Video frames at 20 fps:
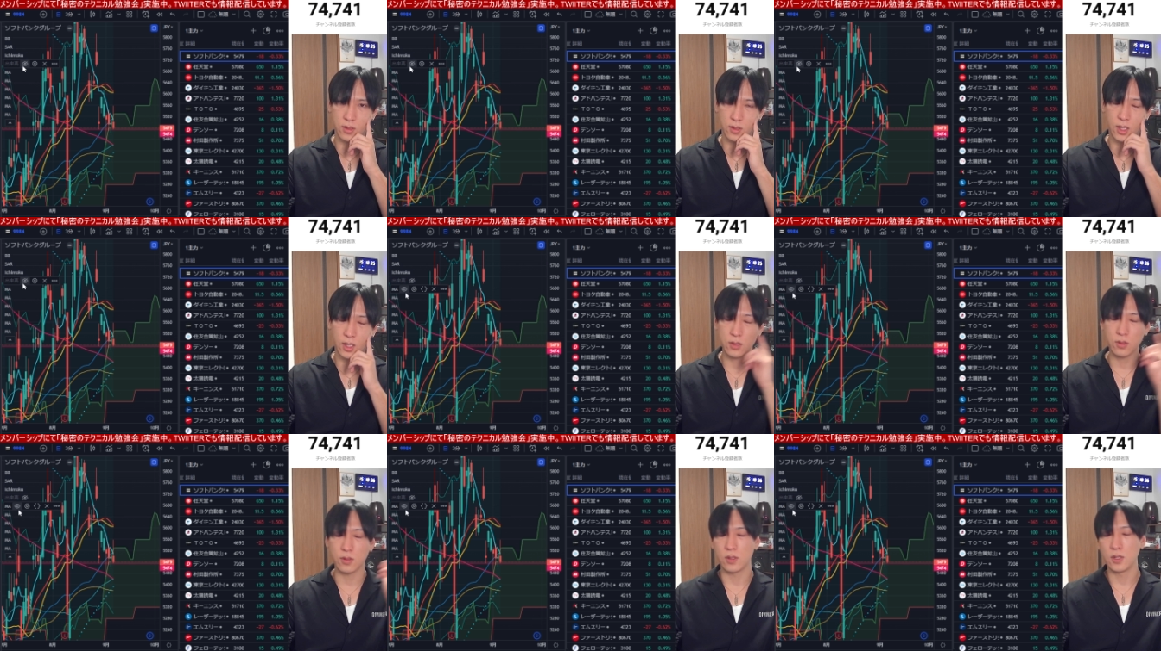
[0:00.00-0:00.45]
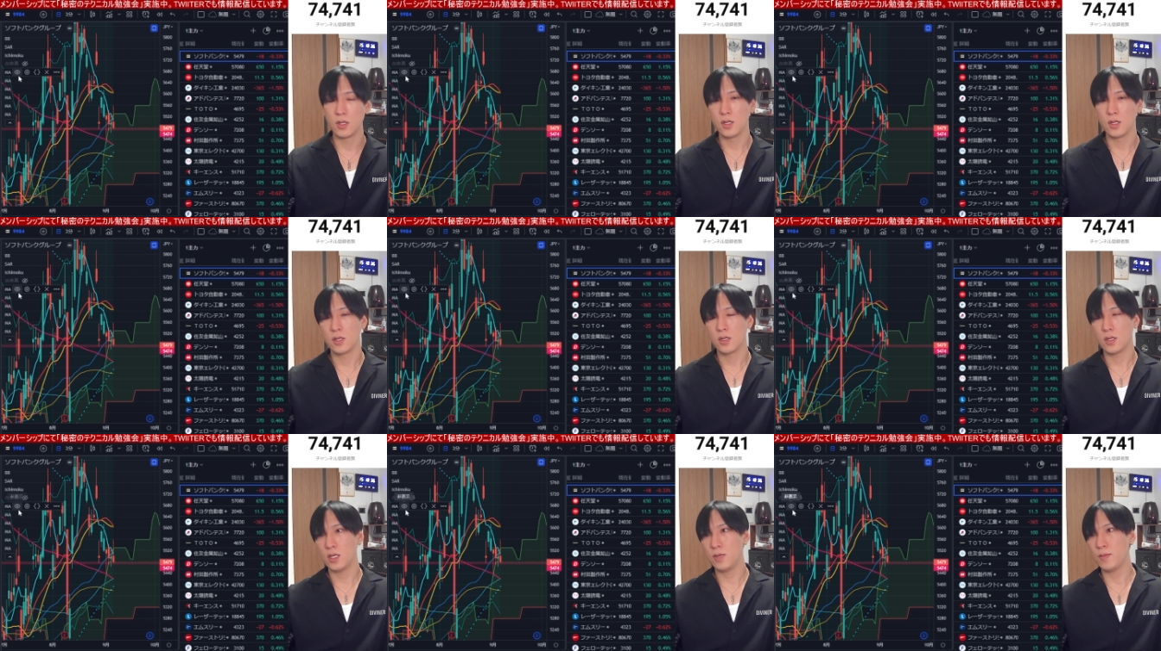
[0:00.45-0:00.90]
あと、
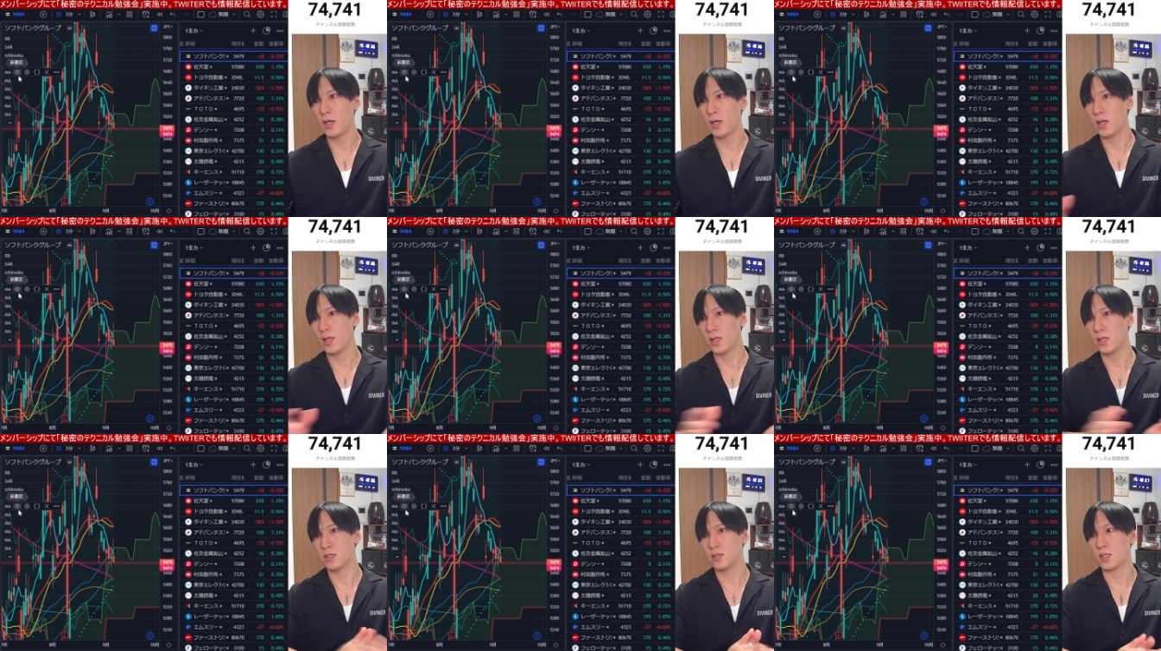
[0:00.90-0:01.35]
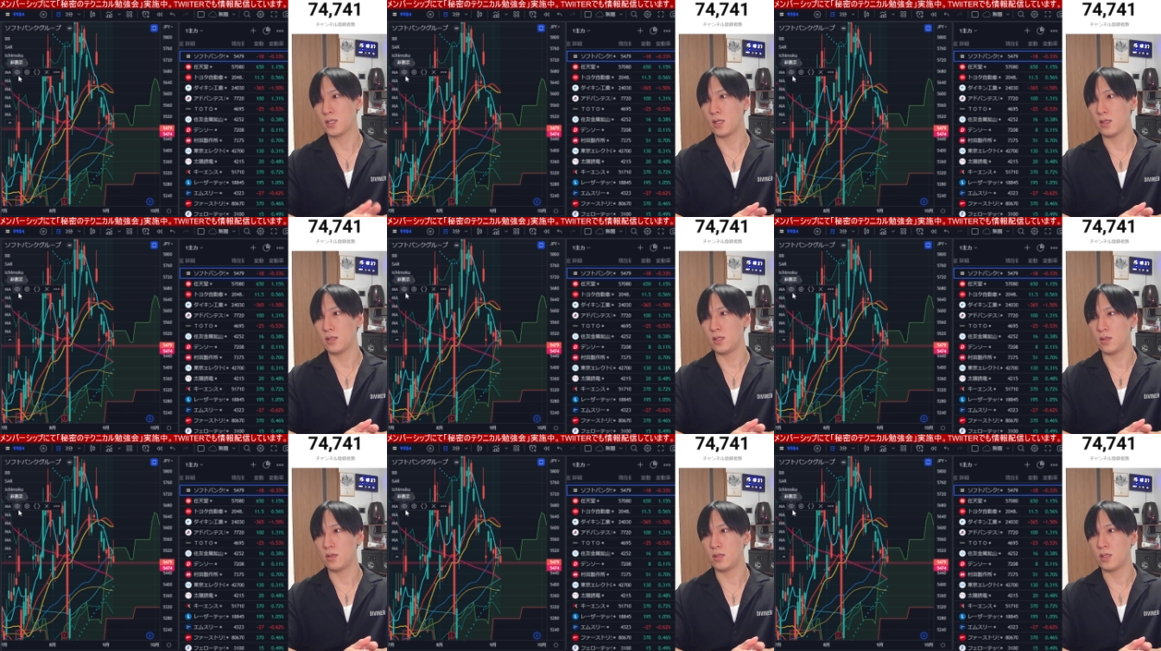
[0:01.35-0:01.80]
今話使っ
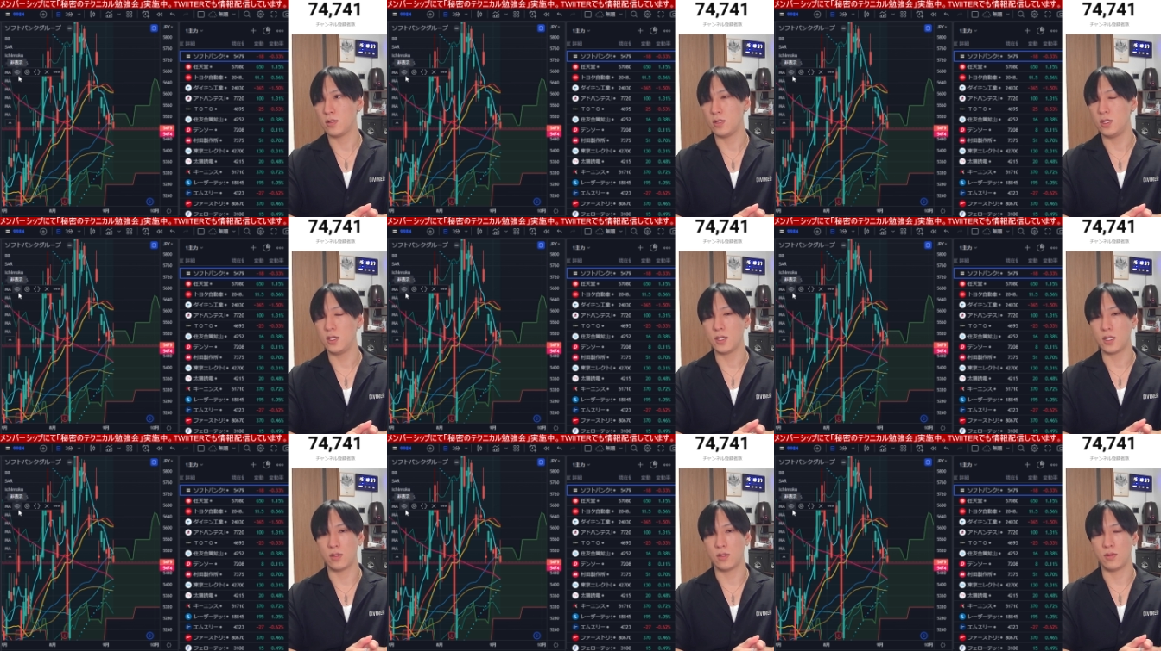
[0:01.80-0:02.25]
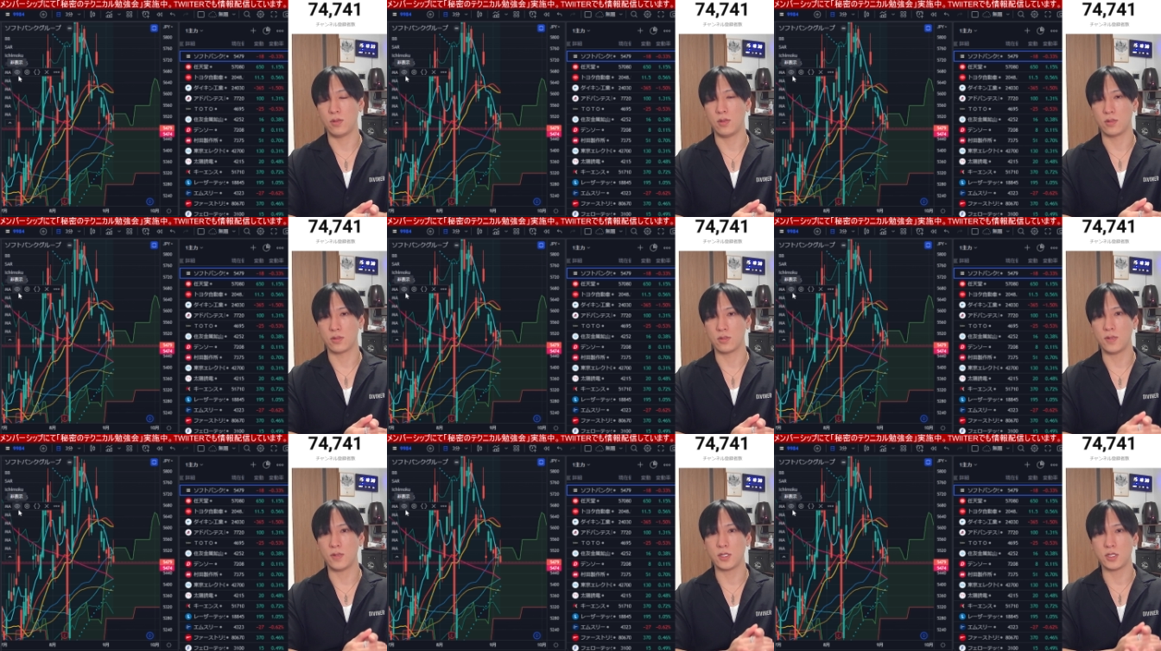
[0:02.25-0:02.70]
てるテクニカルの
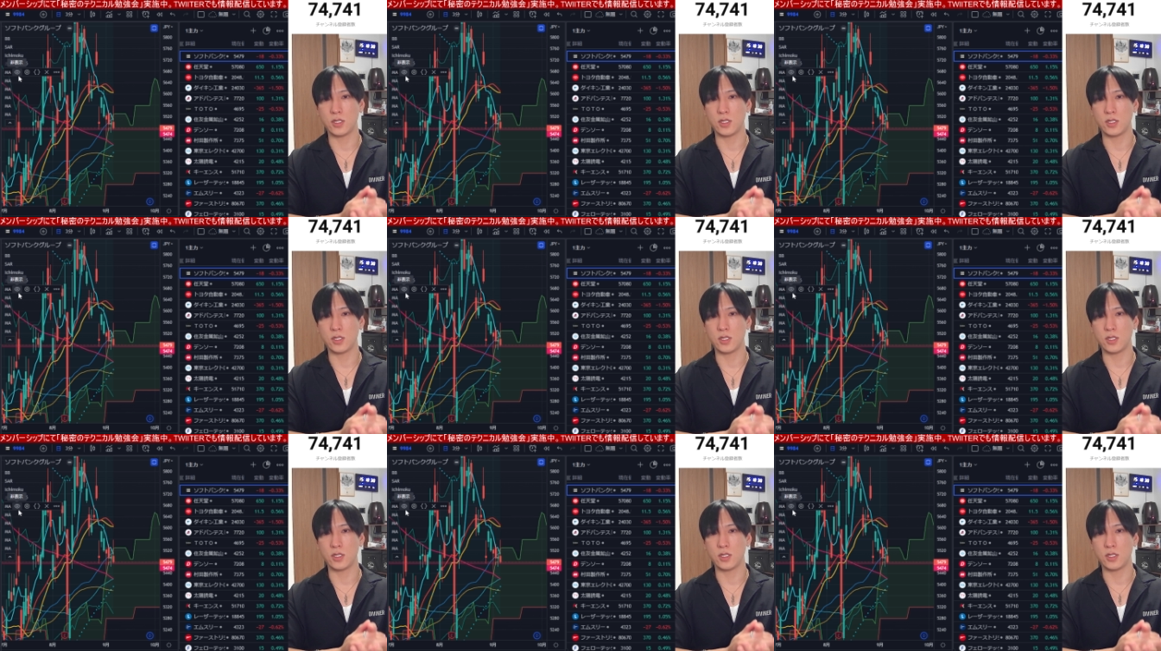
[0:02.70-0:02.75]
詳し